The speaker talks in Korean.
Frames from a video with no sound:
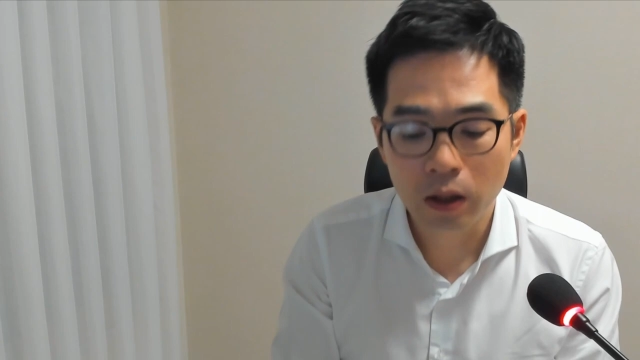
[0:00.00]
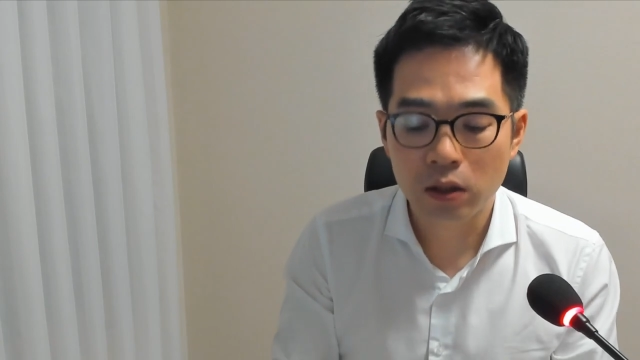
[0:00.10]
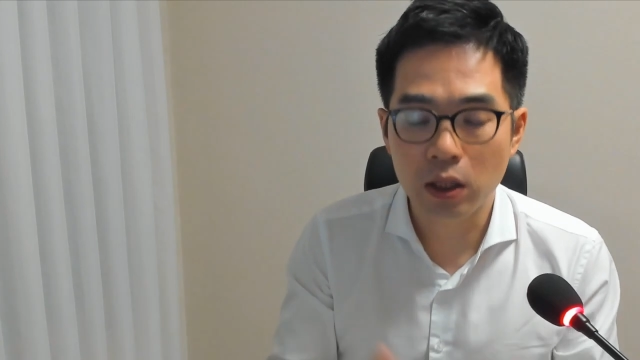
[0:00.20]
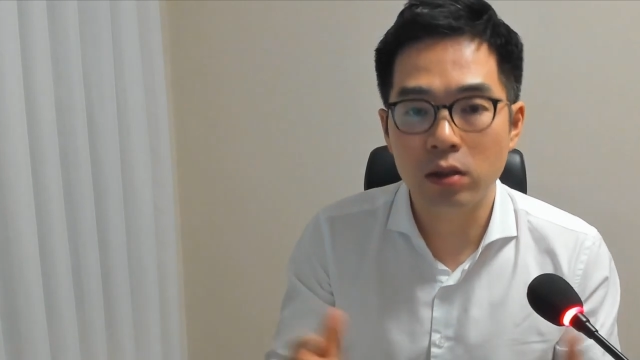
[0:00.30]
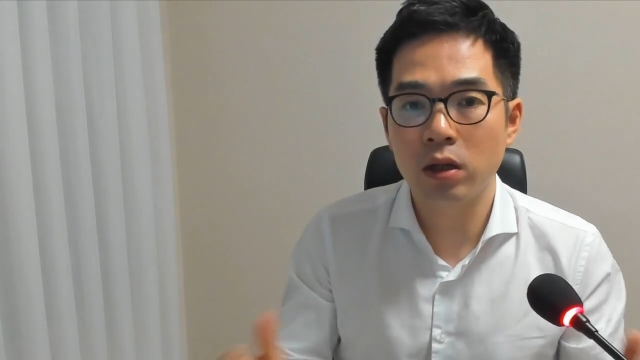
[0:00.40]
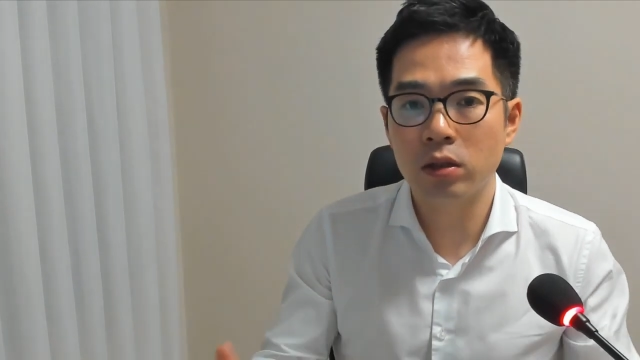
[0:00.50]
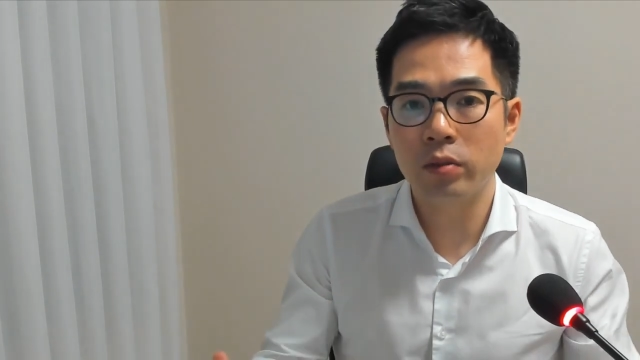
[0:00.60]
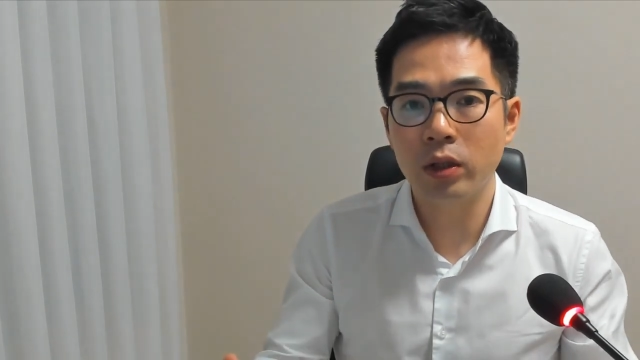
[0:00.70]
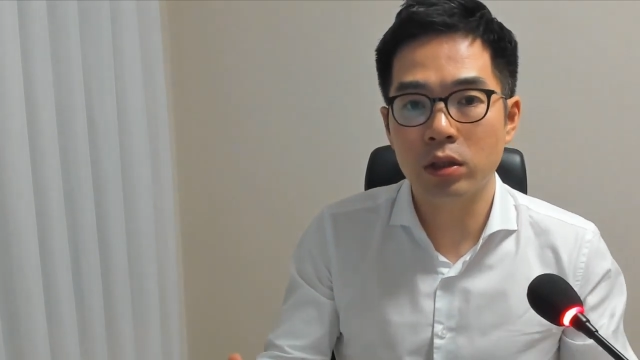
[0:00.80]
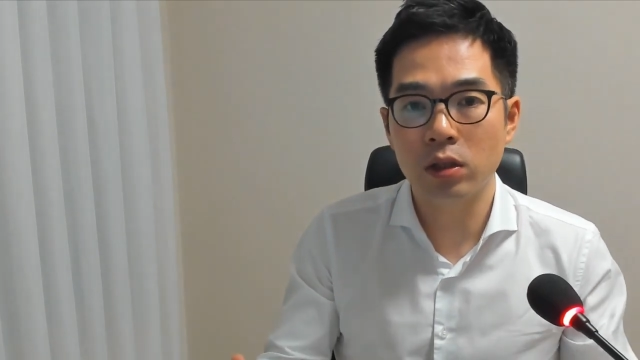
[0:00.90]
자, 그러한
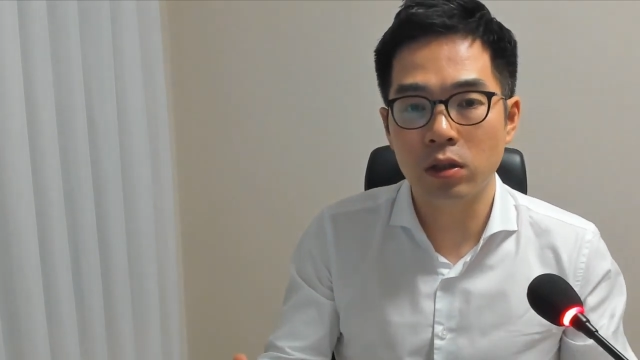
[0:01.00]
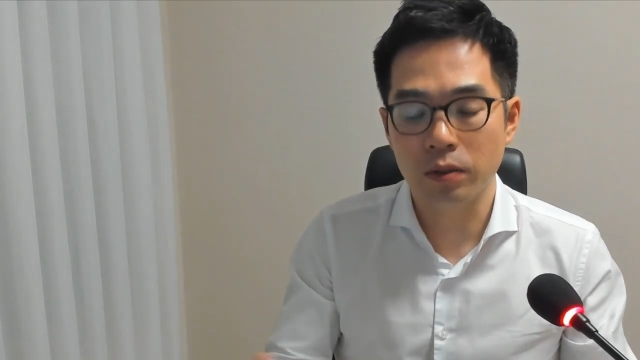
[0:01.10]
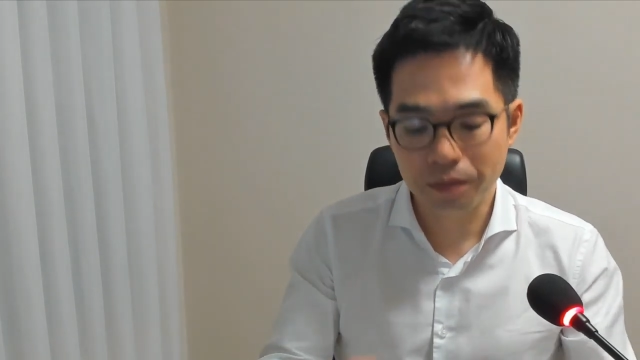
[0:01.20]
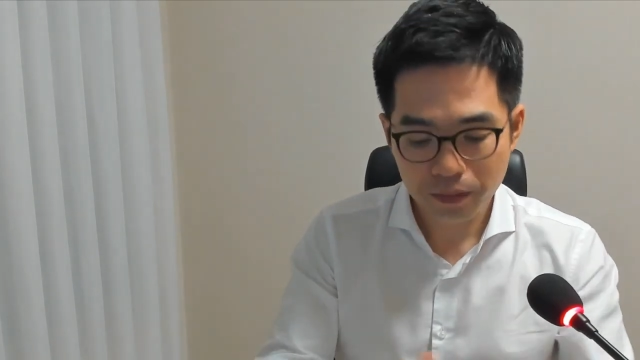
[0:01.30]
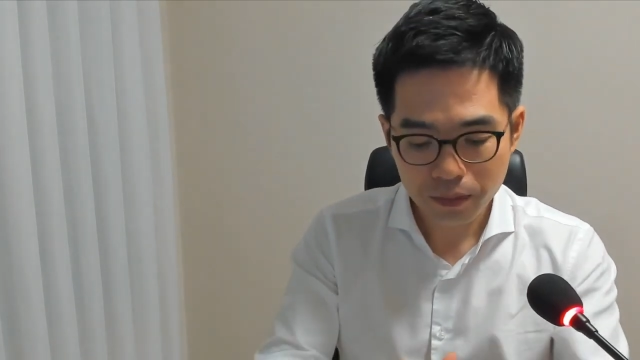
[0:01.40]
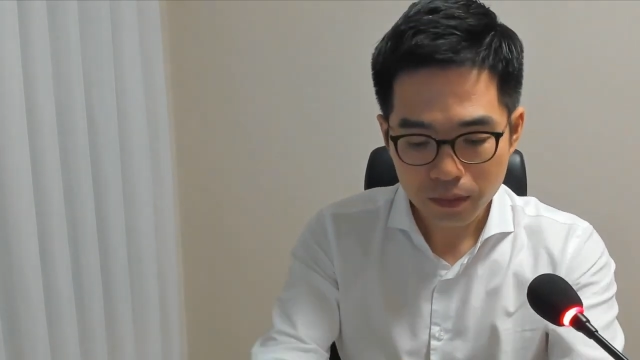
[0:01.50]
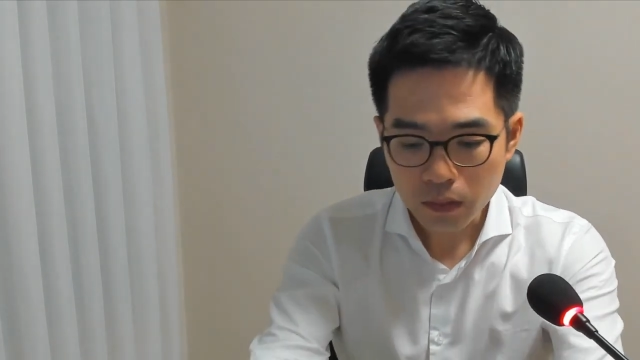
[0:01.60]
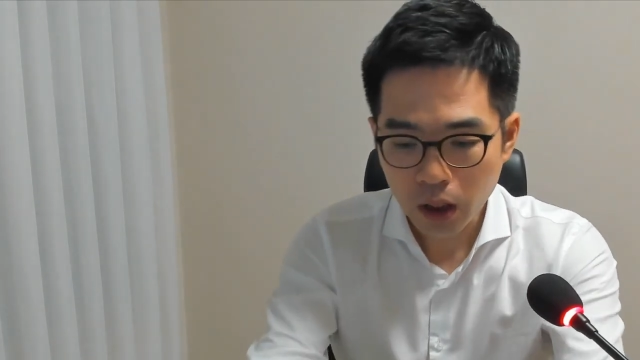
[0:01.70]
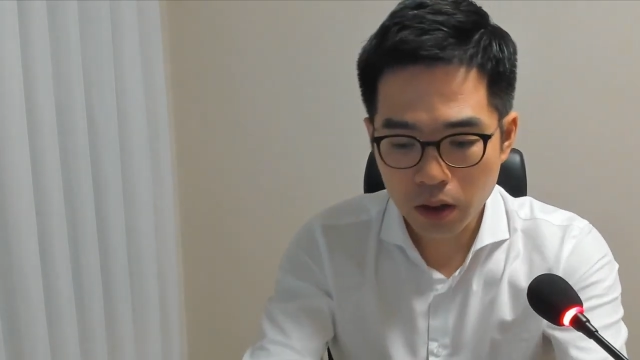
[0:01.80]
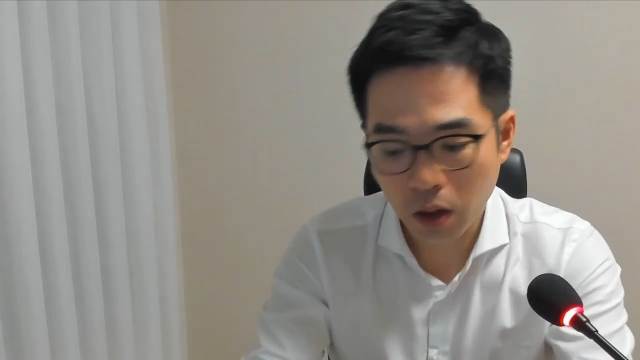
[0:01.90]
측면에서
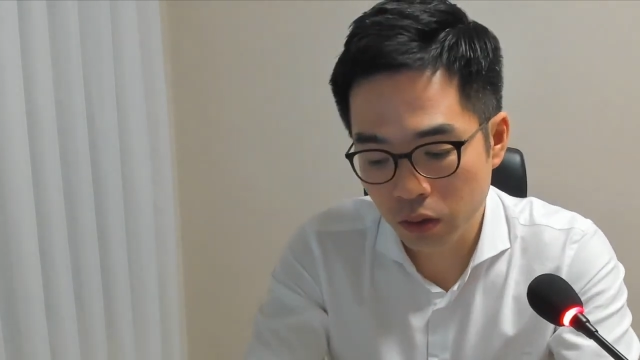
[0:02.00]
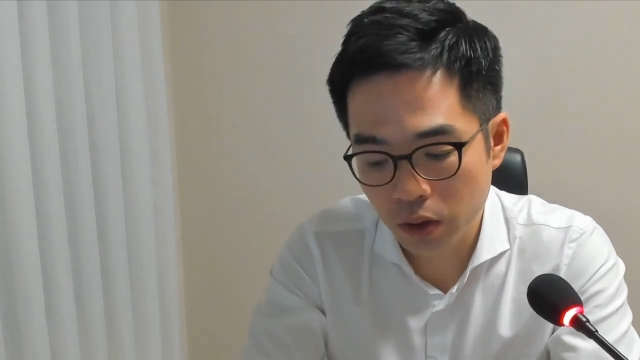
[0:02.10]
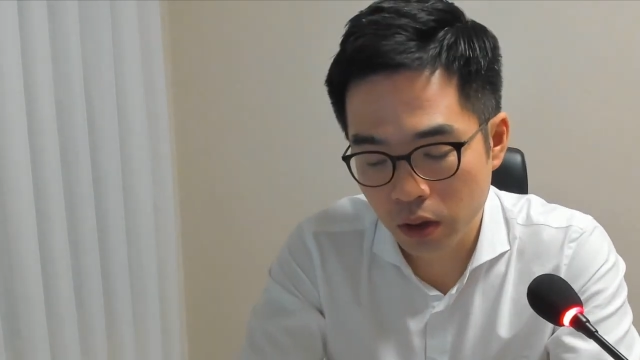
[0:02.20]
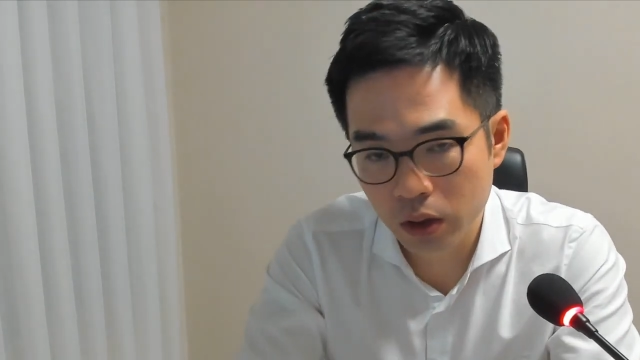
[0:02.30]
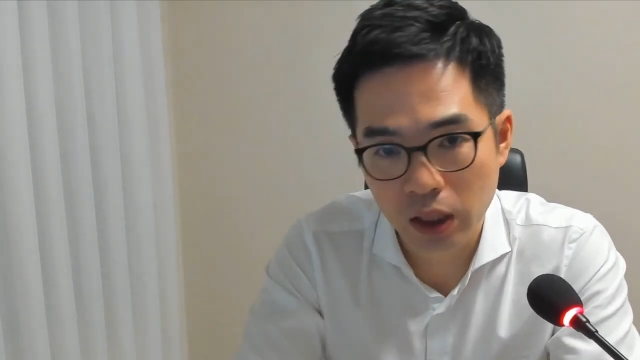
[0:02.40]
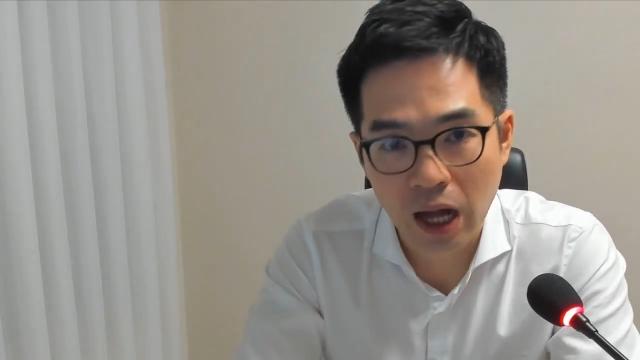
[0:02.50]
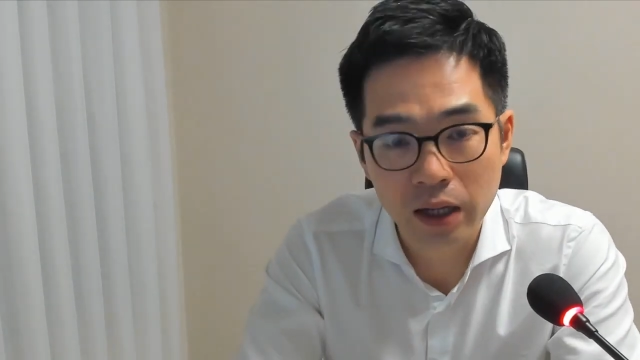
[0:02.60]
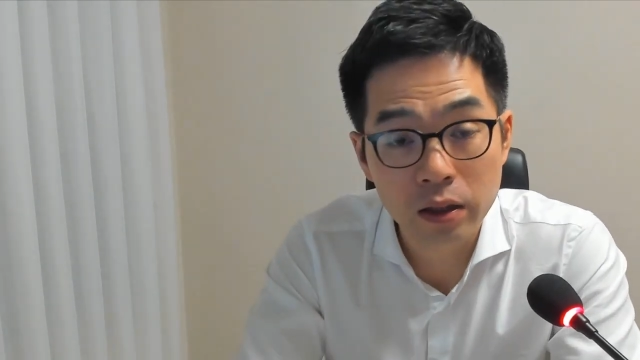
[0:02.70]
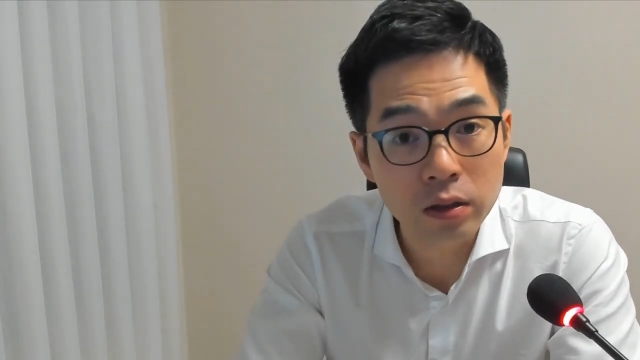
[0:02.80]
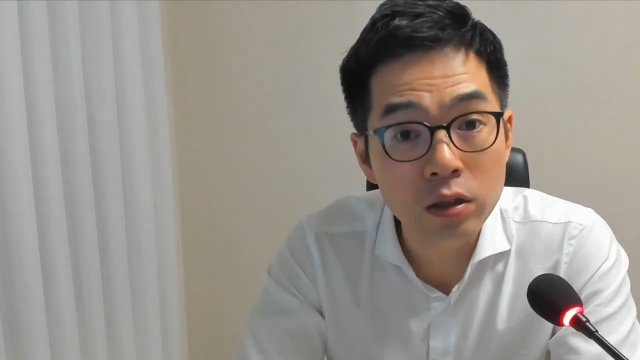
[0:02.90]
여러분들이 제
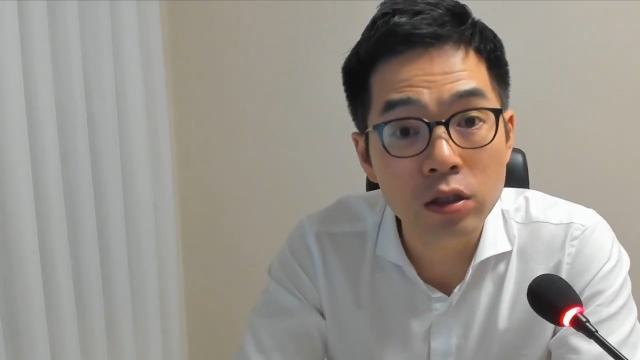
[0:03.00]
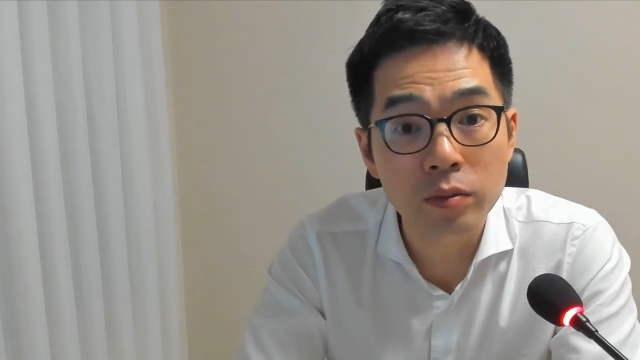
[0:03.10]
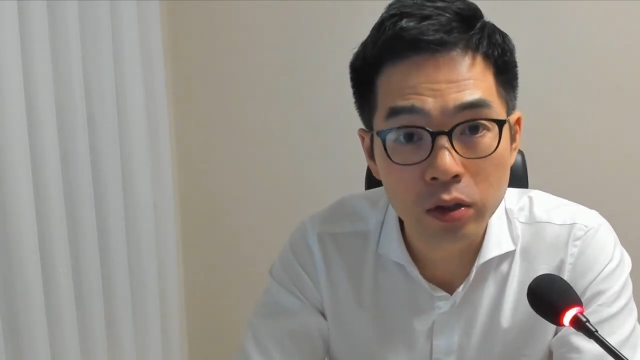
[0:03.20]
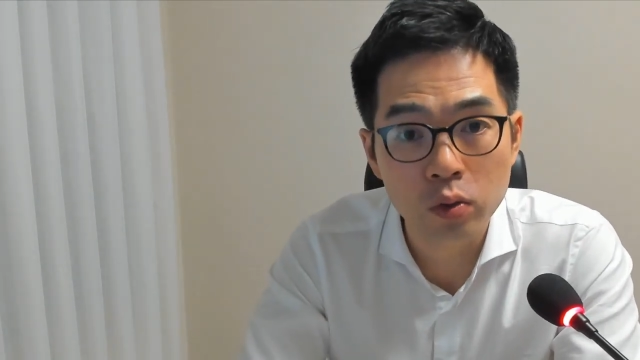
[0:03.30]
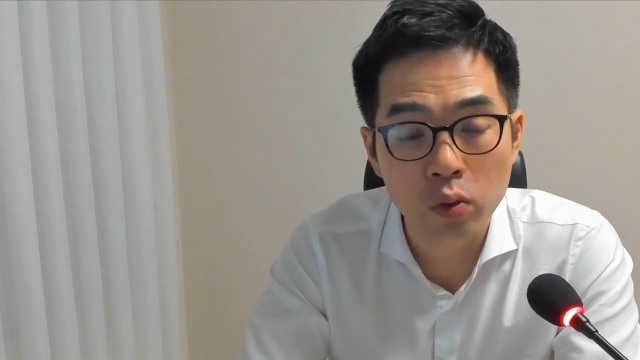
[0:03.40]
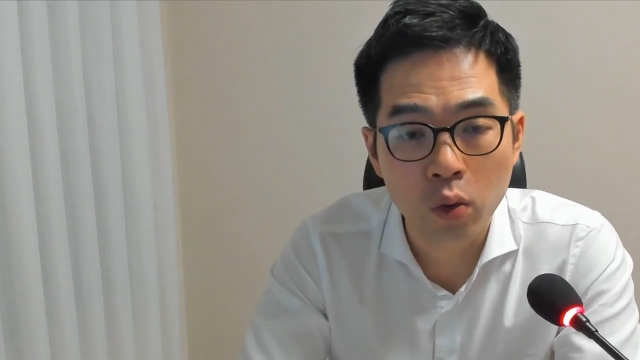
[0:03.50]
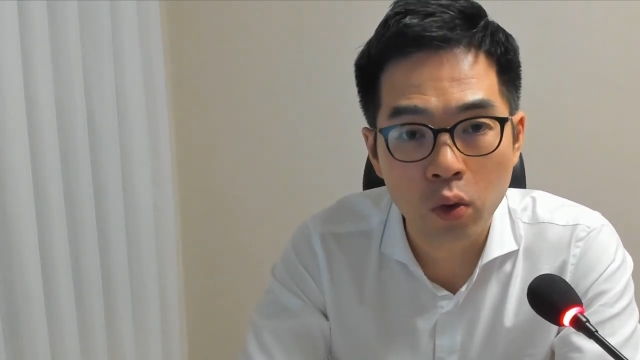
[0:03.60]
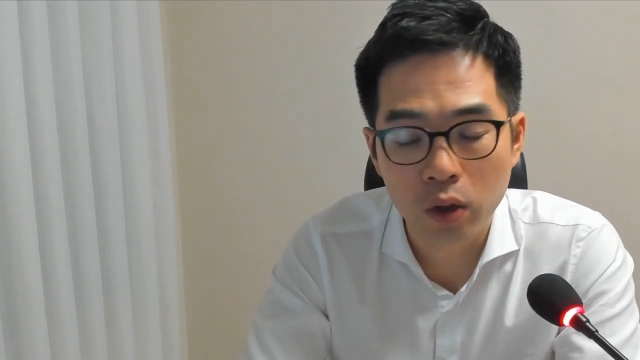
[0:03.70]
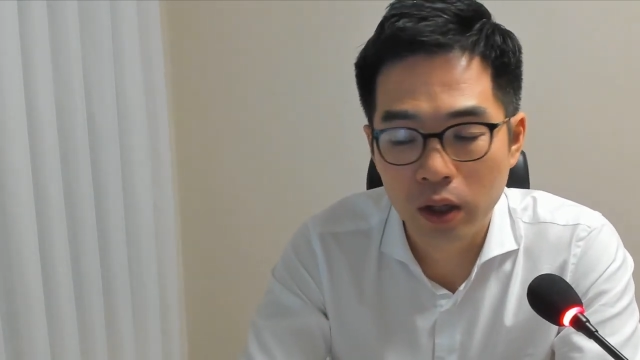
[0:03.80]
강의를 들으시면서도